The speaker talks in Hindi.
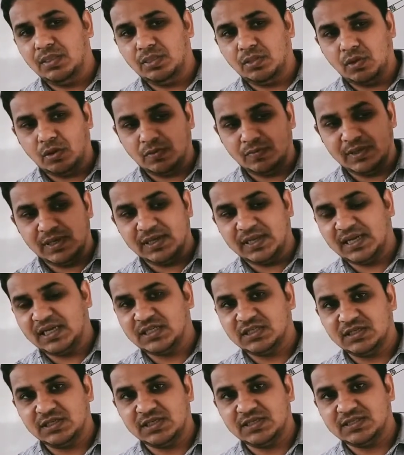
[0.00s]
नॉर्मल
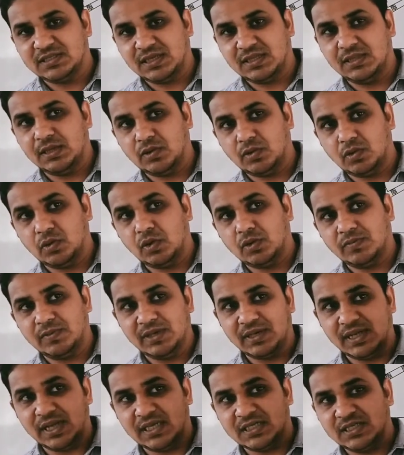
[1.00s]
रिएक्शन के साथ देखो
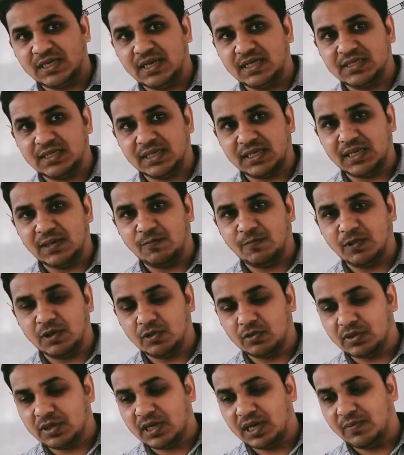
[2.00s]
नॉर्मल रिएक्शन एग्जैक्टली अपवर्ड
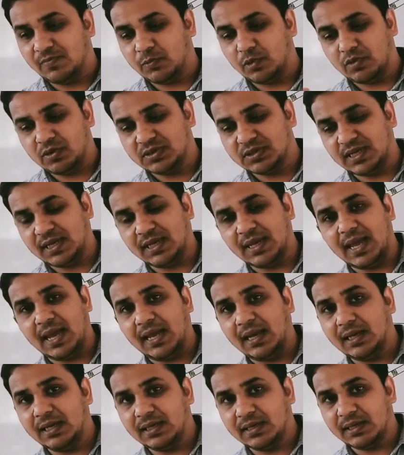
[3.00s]
होता है आप थोड़ा सा एक
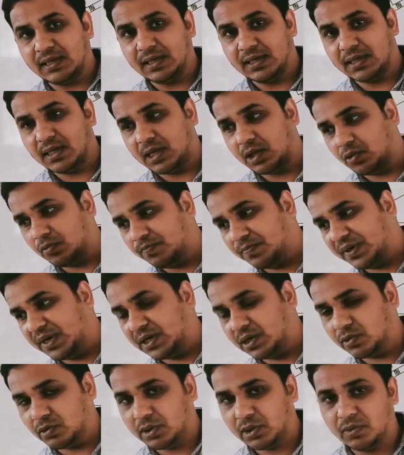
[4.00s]
एंगल क्रिएट कर रहे हो
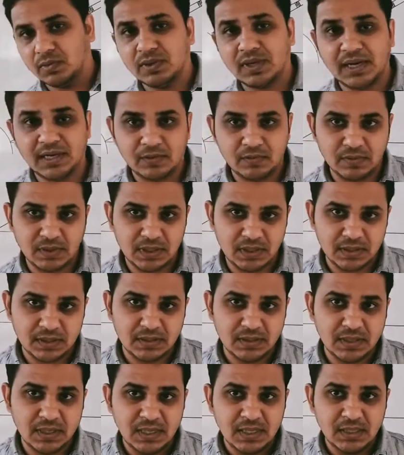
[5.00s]
बेंट हो रहे हो राइट right वर्ड
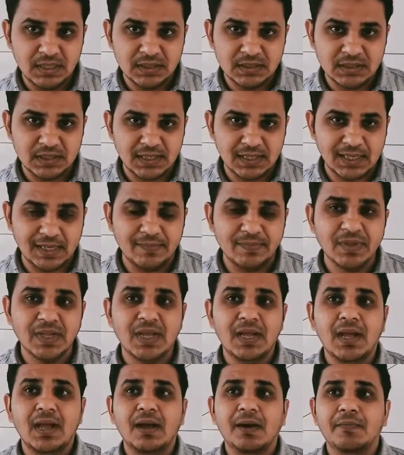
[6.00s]
ठीक है
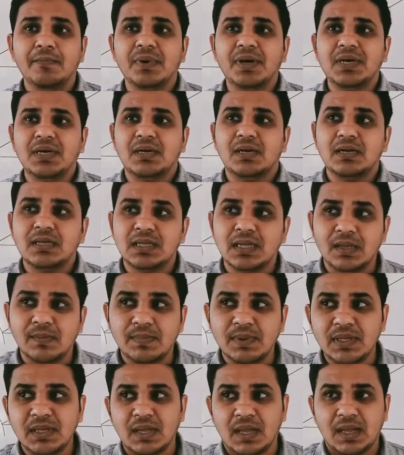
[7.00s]
बट ये
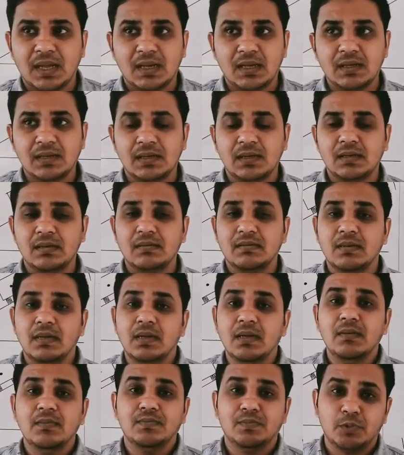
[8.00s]
भी एक
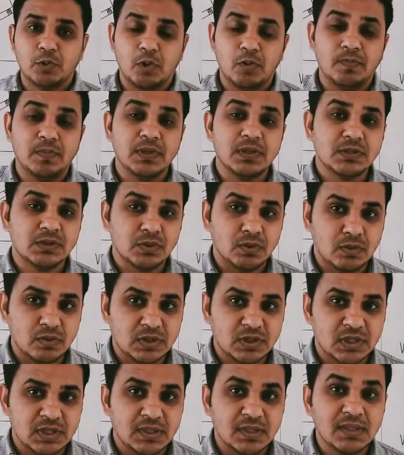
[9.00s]
प्रॉपर
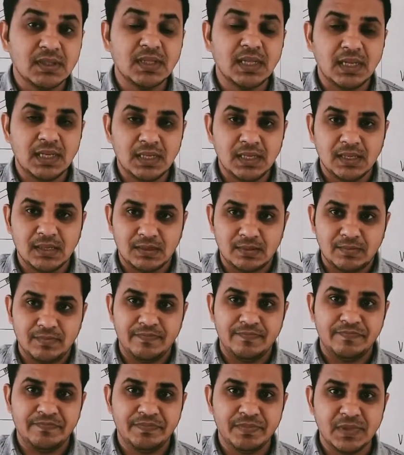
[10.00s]
सॉल्यूशन नहीं है
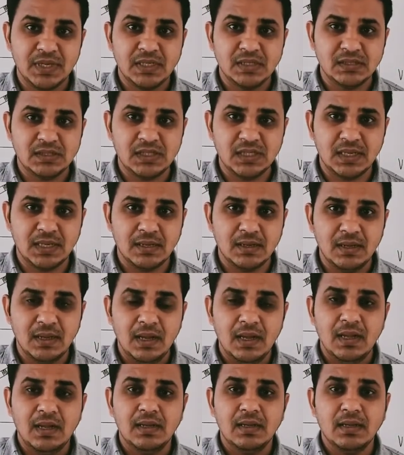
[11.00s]
ठीक है
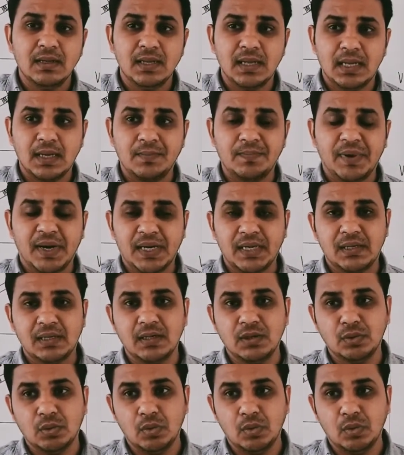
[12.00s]
एक बाइकर